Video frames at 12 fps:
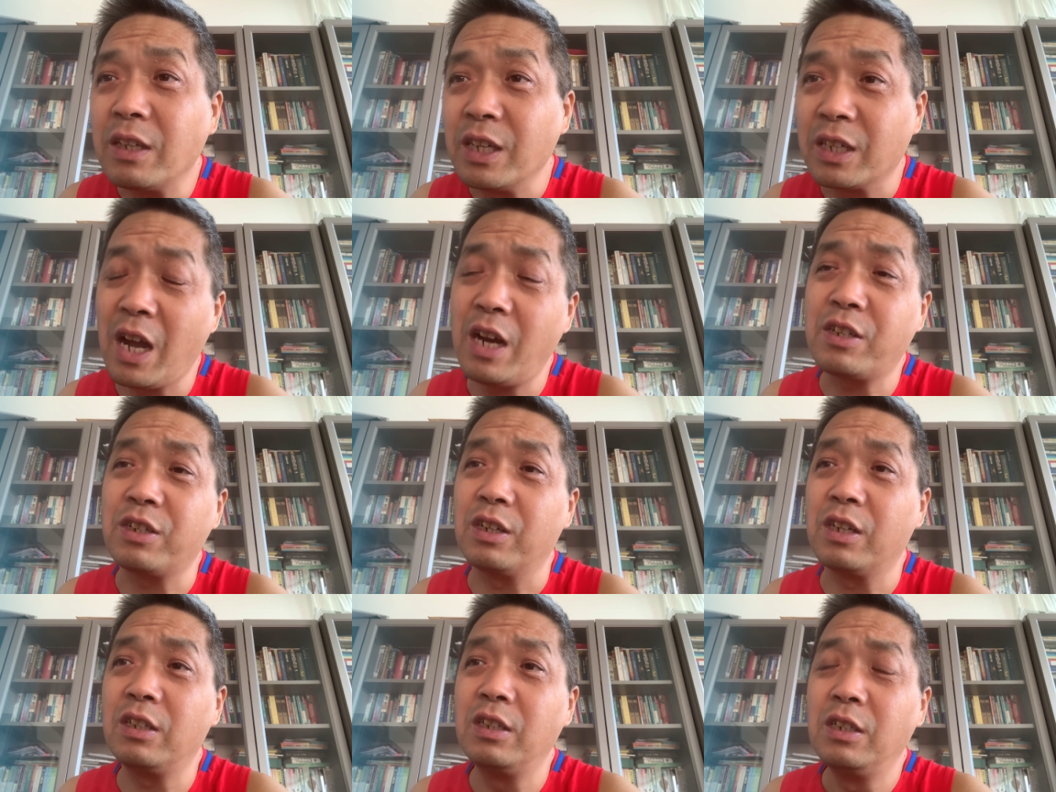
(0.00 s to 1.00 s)
也开始
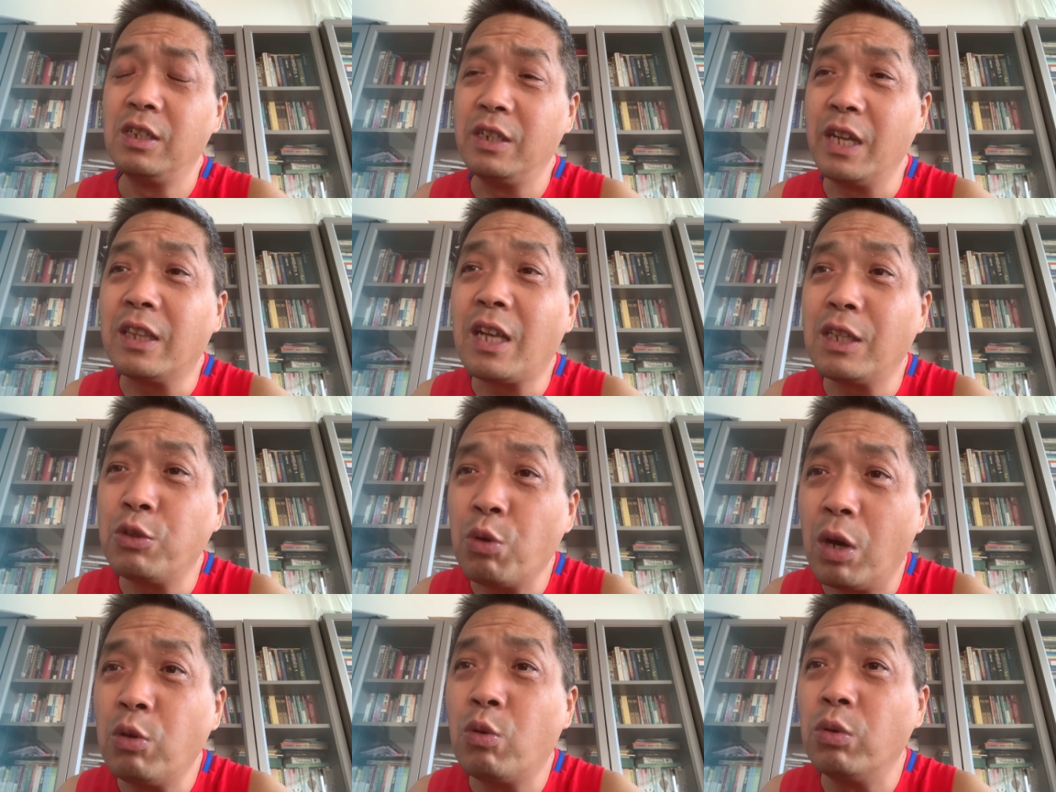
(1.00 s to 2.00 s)
了，连他的
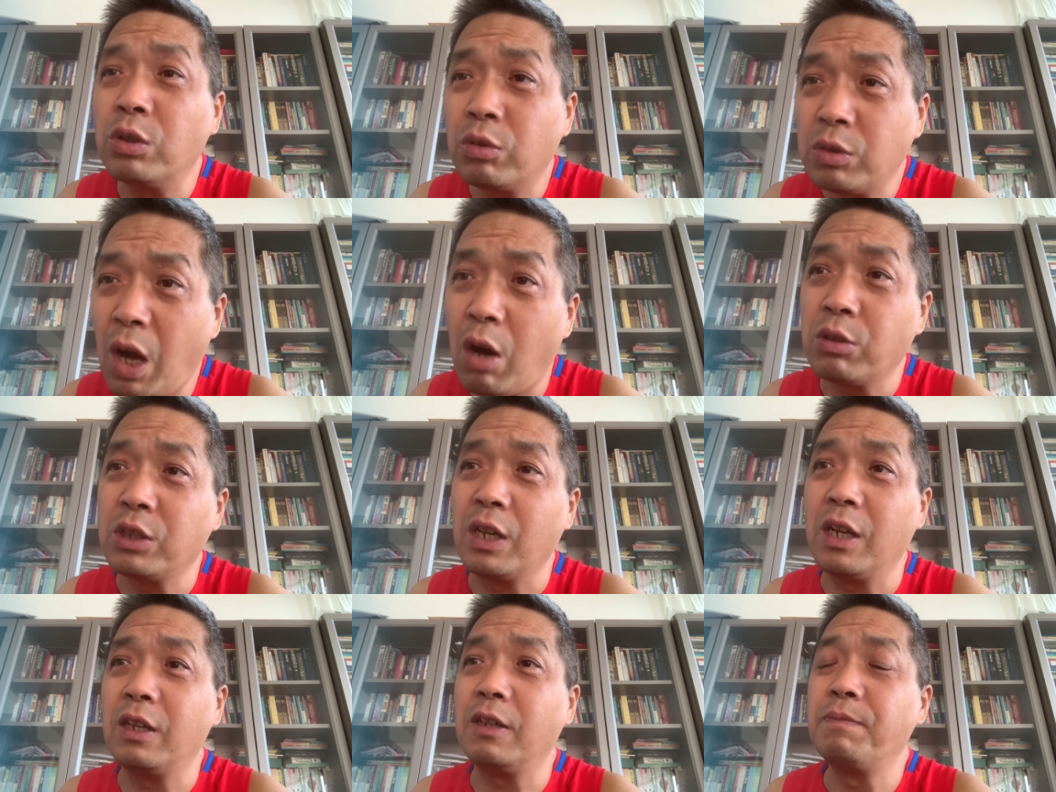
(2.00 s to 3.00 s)
员工都闹起来
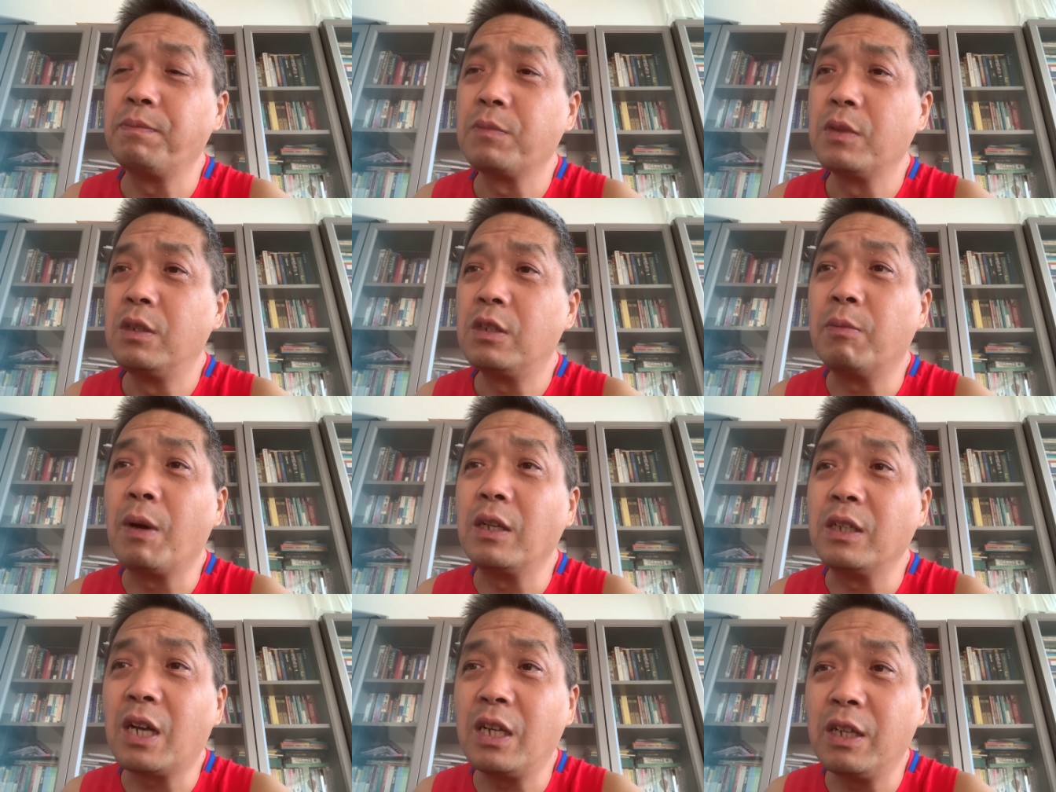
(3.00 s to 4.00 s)
了，是吧？
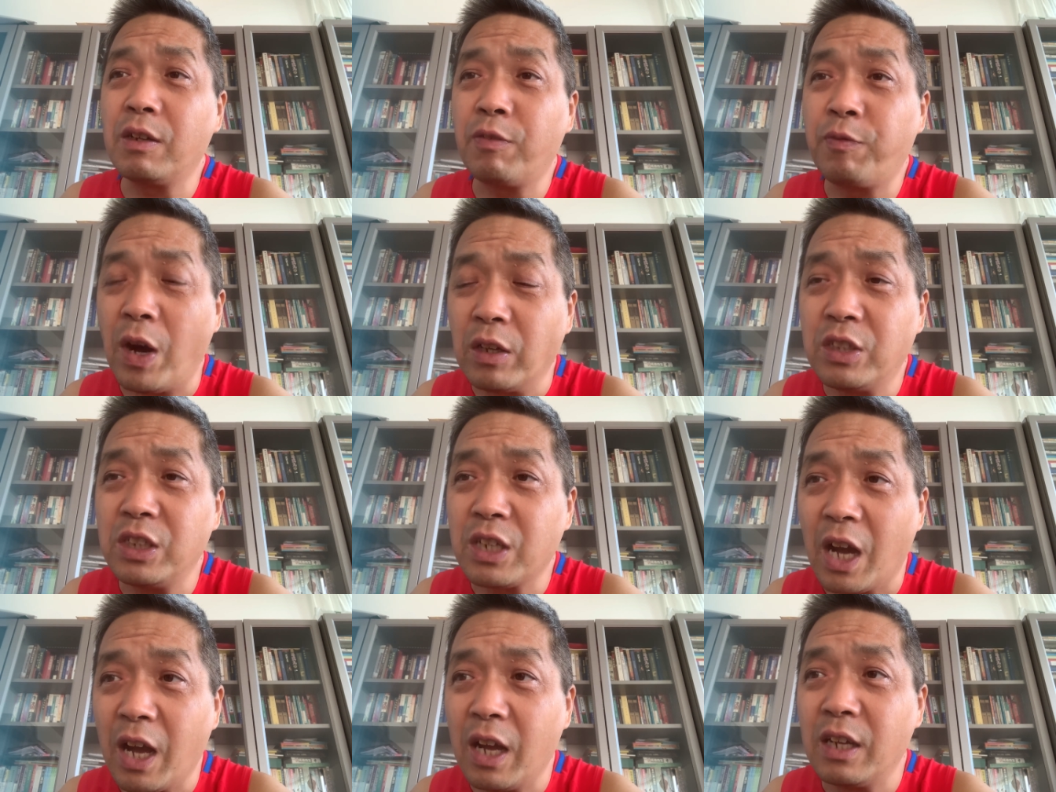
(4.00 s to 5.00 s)
你看那个房地
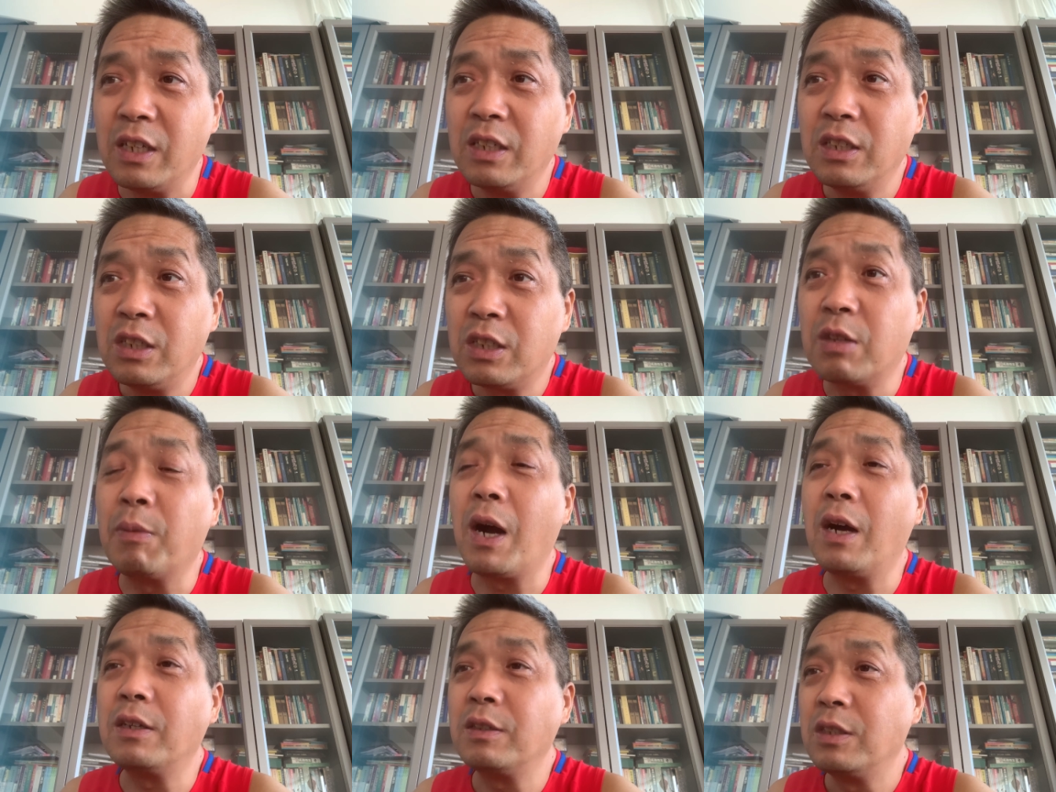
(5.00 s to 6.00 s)
产，是
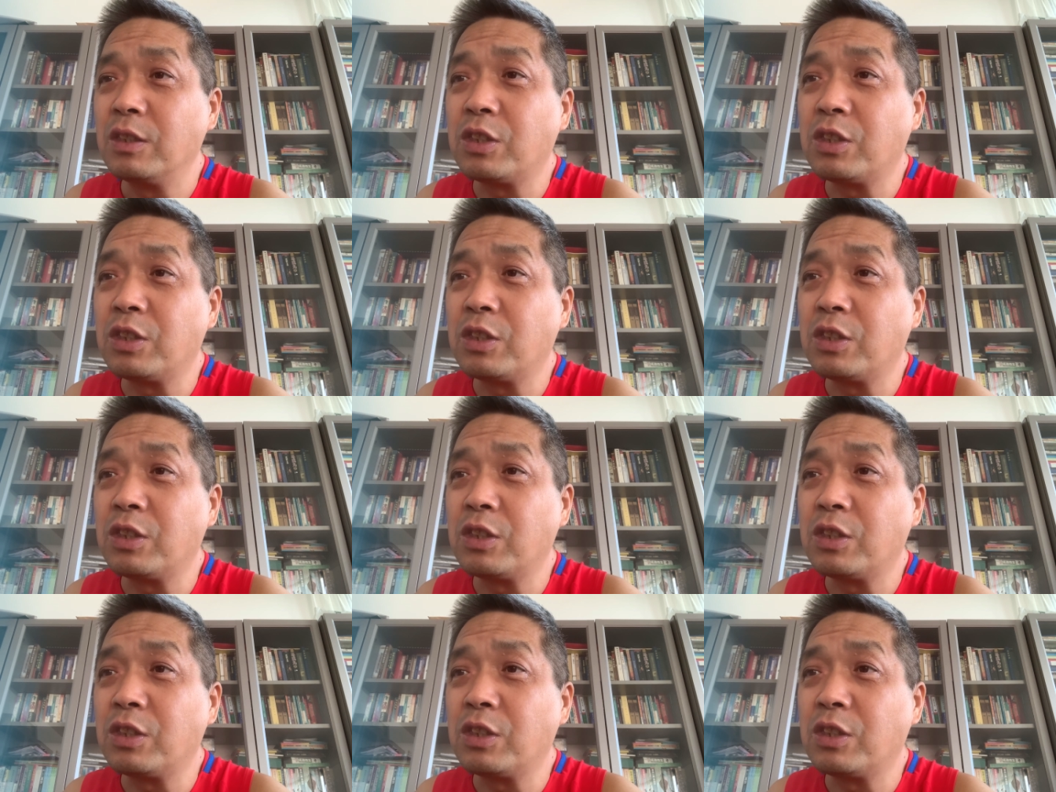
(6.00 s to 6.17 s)
吧？